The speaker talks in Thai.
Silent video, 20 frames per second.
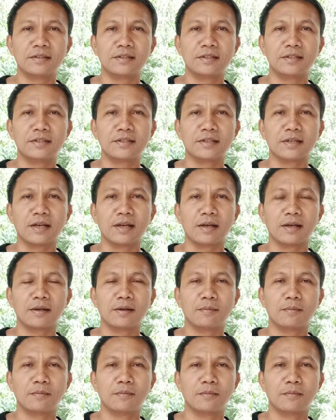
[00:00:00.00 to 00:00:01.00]
ที่จะ
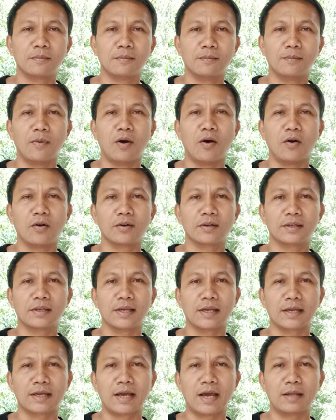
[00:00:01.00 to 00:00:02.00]
เหมาะ
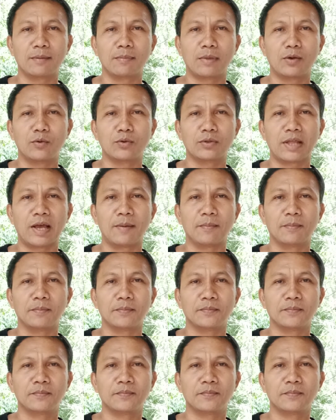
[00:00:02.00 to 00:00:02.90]
แก่การบรรลุธรรม